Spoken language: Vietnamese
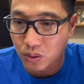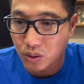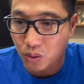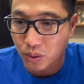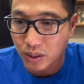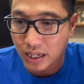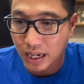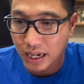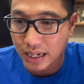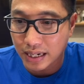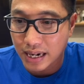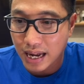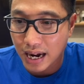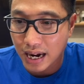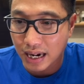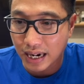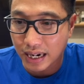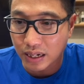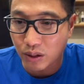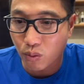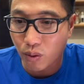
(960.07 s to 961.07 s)
tối nay đá
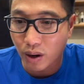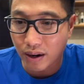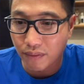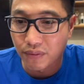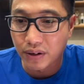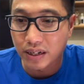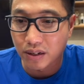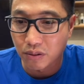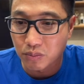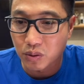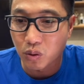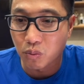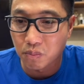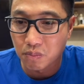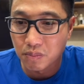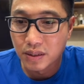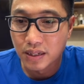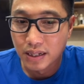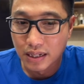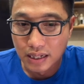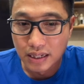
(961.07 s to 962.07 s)
hay quá phải không Dũng?
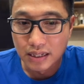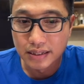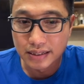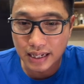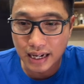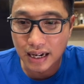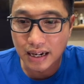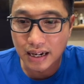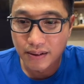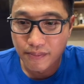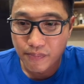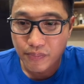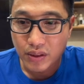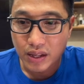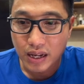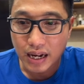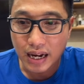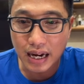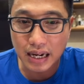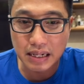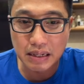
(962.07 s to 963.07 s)
Dạ, yeah.
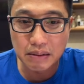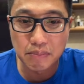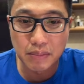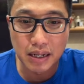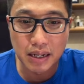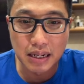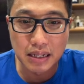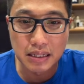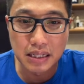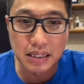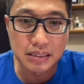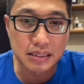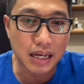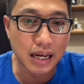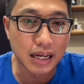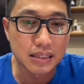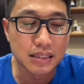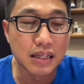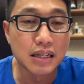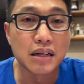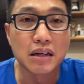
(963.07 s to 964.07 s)
Hay mà nền
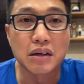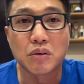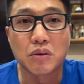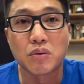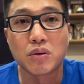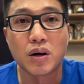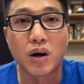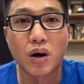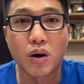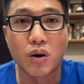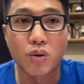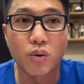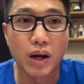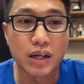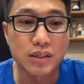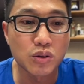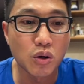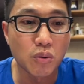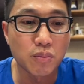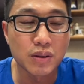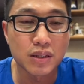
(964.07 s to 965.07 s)
tảng thể lực của họ quá
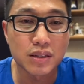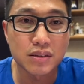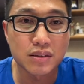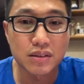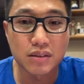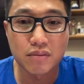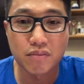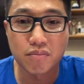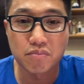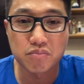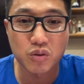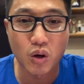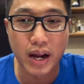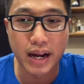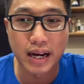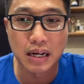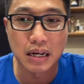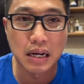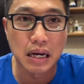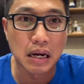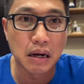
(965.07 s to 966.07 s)
tốt,
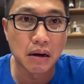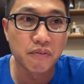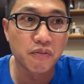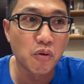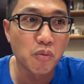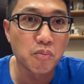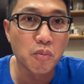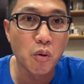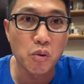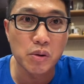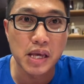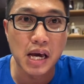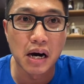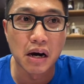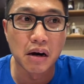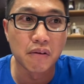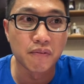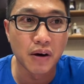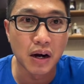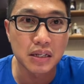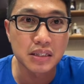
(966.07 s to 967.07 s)
toàn là phút bù
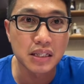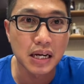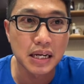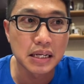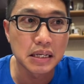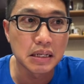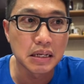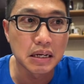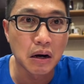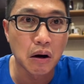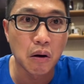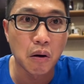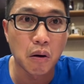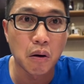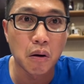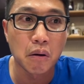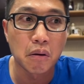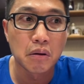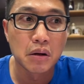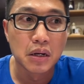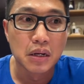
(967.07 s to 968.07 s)
giờ vẫn thấy
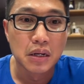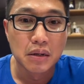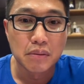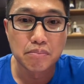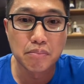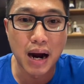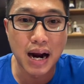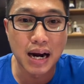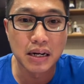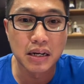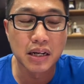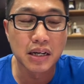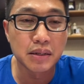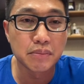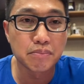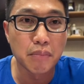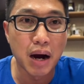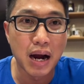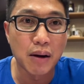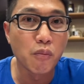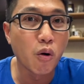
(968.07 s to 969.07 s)
họ băng
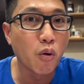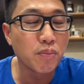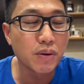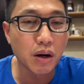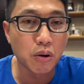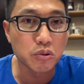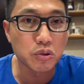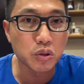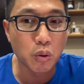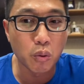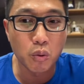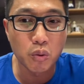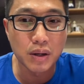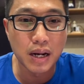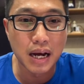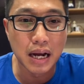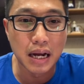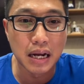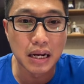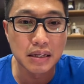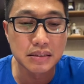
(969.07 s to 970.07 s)
lên ba bốn cầu thủ
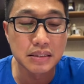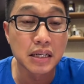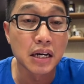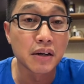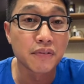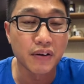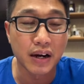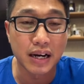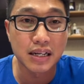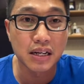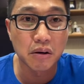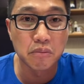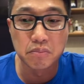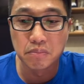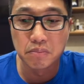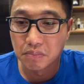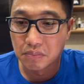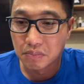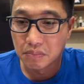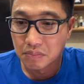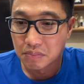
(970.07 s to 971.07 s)
để chơi phản công,
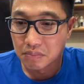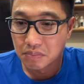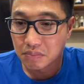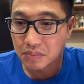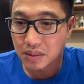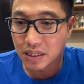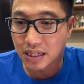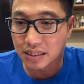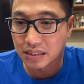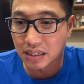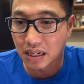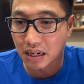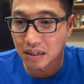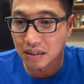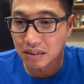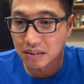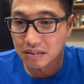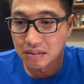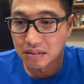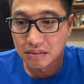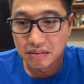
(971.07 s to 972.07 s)
dễ sợ,
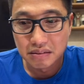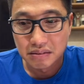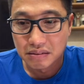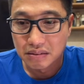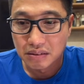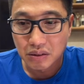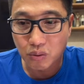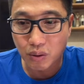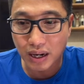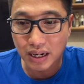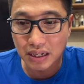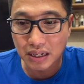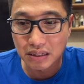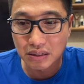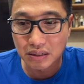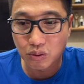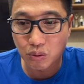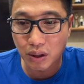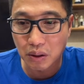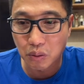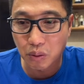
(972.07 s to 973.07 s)
quá
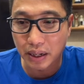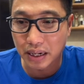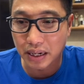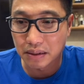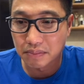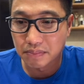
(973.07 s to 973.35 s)
quá khỏe.